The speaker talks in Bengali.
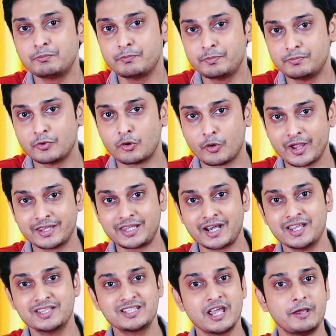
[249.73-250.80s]
দাম হয়ে
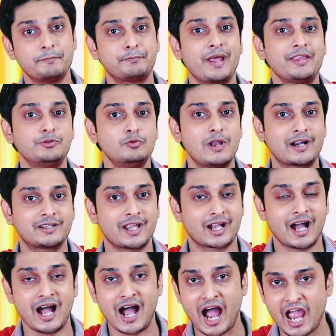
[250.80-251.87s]
দাঁড়িয়েছে প্রায় দু লাখ
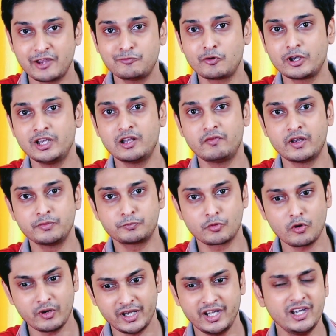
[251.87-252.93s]
টাকা আইফোন ইলেভেন
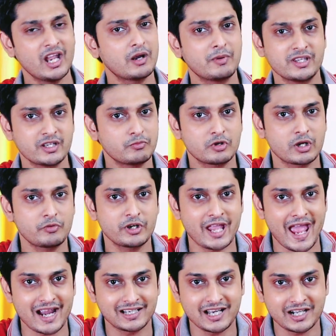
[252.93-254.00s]
প্রো ইন্ডিয়ার বাজারে
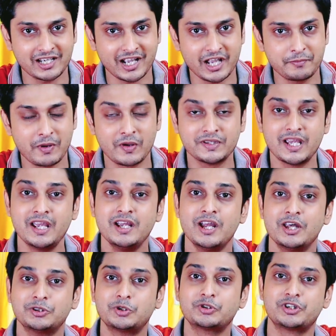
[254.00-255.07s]
মোটামুটি এক লাখ টাকায় পাওয়া যায়
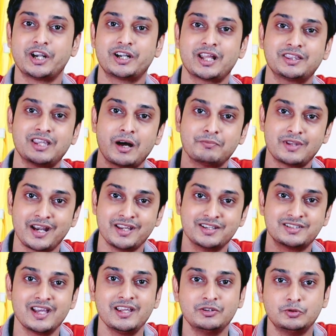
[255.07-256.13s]
তো সেটার দাম
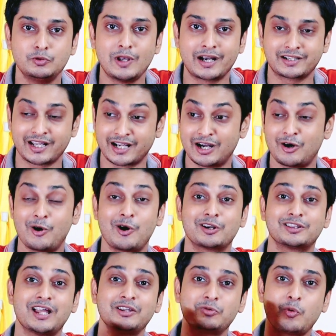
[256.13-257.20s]
দাঁড়িয়েছে দু লাখ টাকা
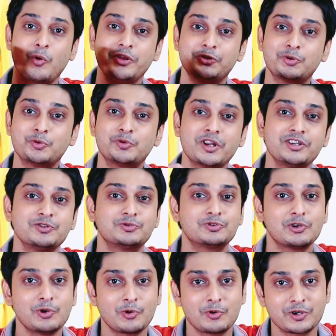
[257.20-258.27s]
অর্থাৎ ওই
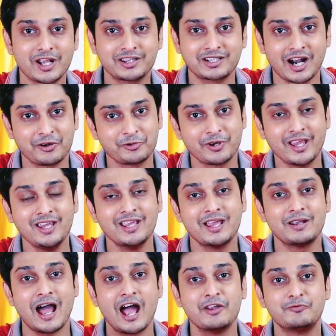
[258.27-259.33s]
ত্রুটিযুক্ত লোগোটার কারণেই
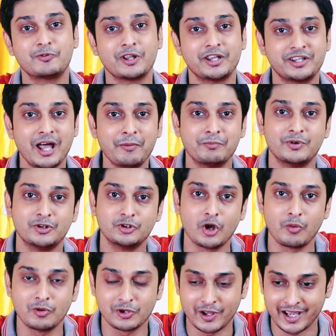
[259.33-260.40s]
আইফোনের দাম
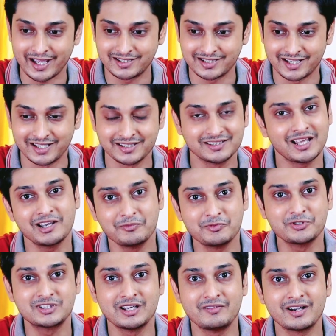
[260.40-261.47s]
ডবল হয়ে গেছে তাহলে
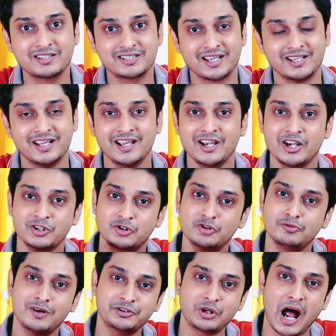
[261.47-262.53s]
বুঝতে পারছেন
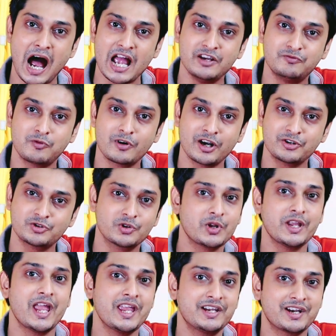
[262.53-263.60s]
শুধুমাত্র আইফোনের
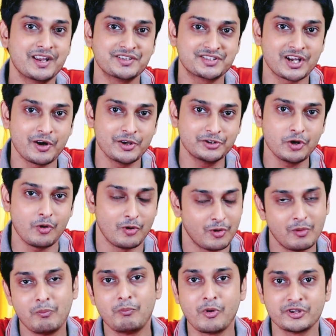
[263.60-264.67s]
জন্যই এই ক্রেজটা হয়তো
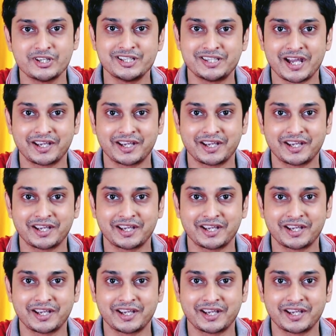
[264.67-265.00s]
বজায়